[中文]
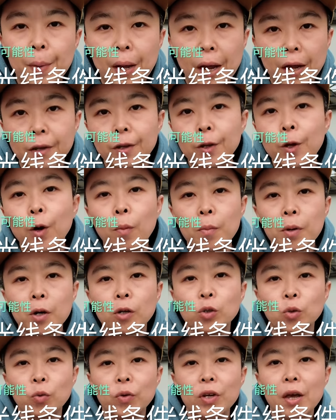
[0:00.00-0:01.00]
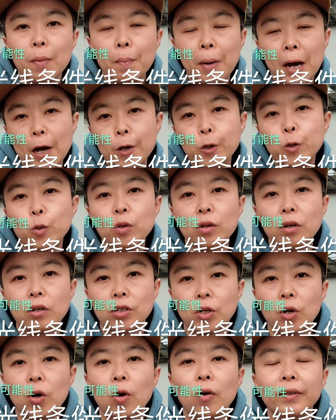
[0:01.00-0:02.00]
哎，您有没有注意，拍虚的
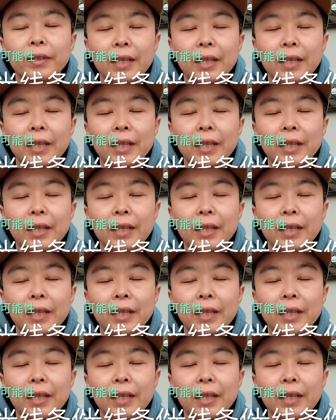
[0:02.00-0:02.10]
时候，